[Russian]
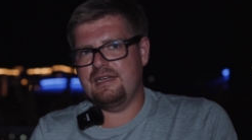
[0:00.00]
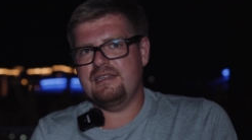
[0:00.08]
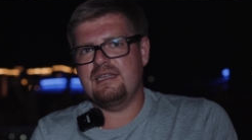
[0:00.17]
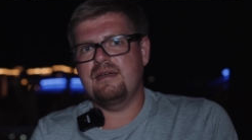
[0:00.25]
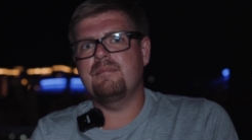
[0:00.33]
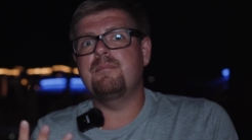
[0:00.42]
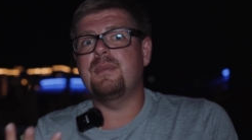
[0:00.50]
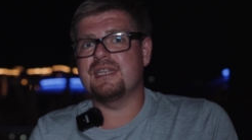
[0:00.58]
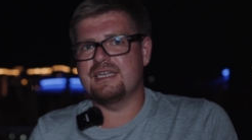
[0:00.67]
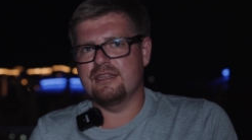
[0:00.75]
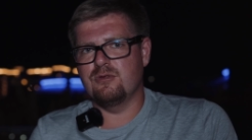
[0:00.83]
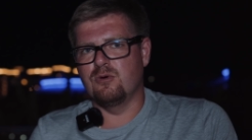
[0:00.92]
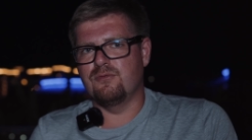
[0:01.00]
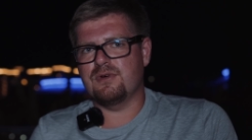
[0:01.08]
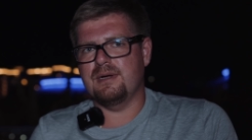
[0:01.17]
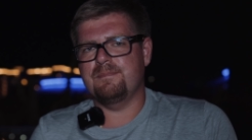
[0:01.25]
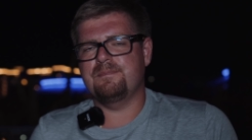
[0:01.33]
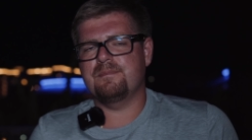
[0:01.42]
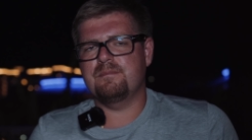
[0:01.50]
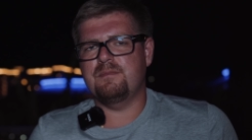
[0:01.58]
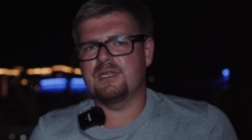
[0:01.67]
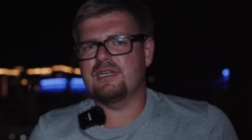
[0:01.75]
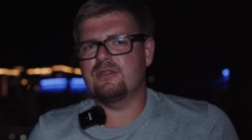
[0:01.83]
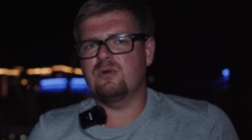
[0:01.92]
это подготовка
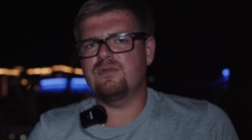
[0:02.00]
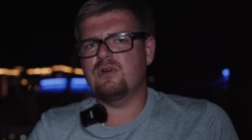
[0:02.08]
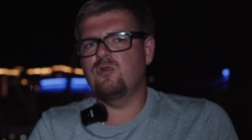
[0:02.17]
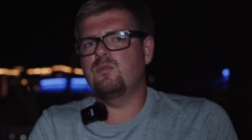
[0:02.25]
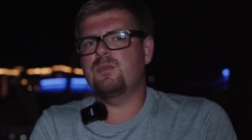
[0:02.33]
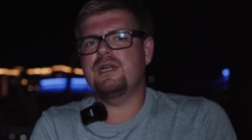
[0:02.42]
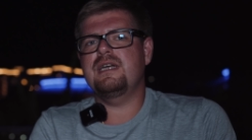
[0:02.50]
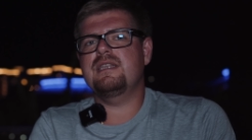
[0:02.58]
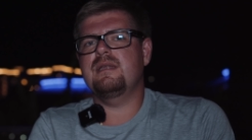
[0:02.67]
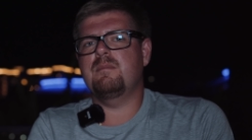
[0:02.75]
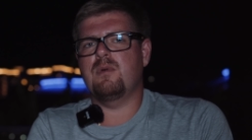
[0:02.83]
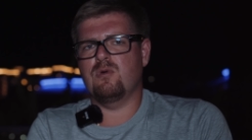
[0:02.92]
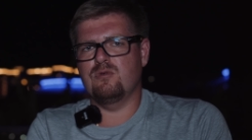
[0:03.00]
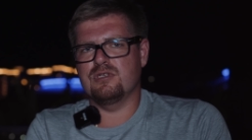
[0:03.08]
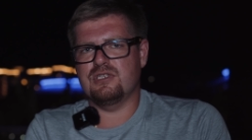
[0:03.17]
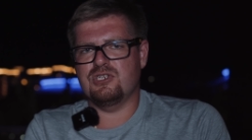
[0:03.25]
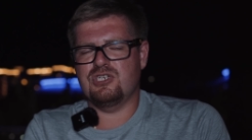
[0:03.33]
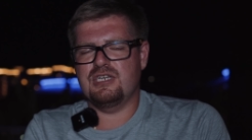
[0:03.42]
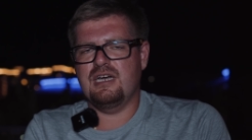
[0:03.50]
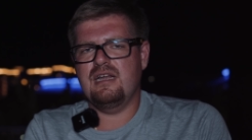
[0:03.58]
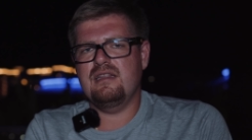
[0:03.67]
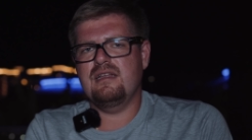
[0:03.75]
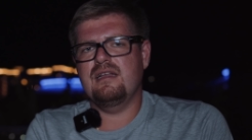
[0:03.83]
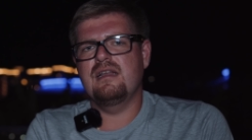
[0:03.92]
подготовка у проекта просто
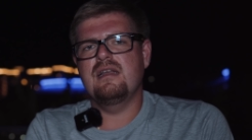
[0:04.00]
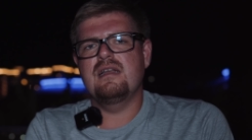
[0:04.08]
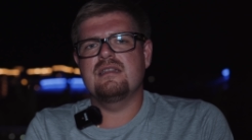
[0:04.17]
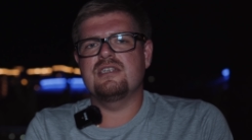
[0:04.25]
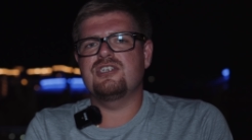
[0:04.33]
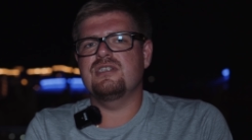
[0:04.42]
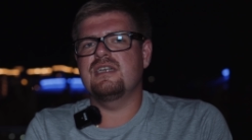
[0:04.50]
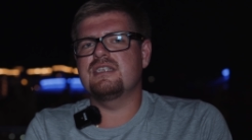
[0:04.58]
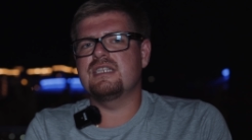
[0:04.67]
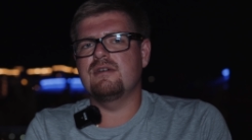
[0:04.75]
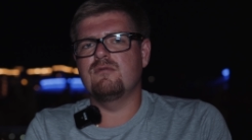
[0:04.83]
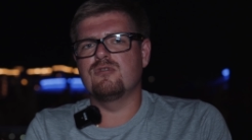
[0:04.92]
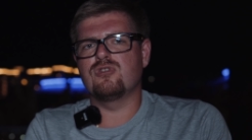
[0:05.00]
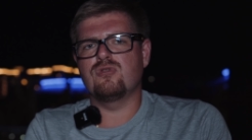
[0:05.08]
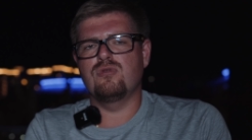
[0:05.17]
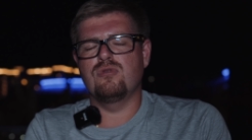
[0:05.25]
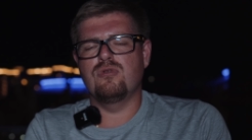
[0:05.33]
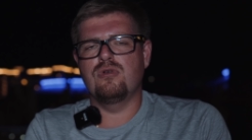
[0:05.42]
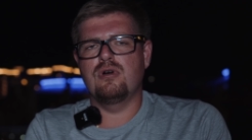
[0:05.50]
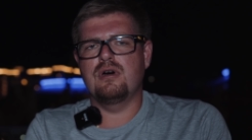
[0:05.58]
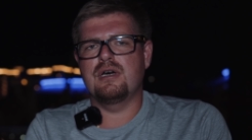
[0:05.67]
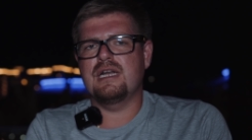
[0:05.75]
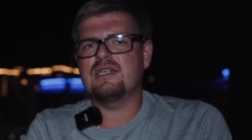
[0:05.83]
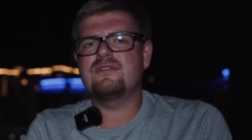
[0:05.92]
шикарна, начиная с того,
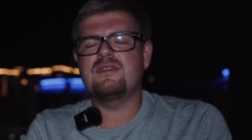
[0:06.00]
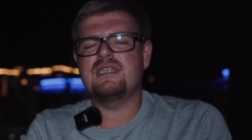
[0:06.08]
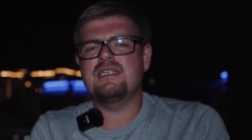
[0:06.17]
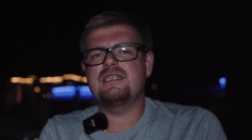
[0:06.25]
что раз в две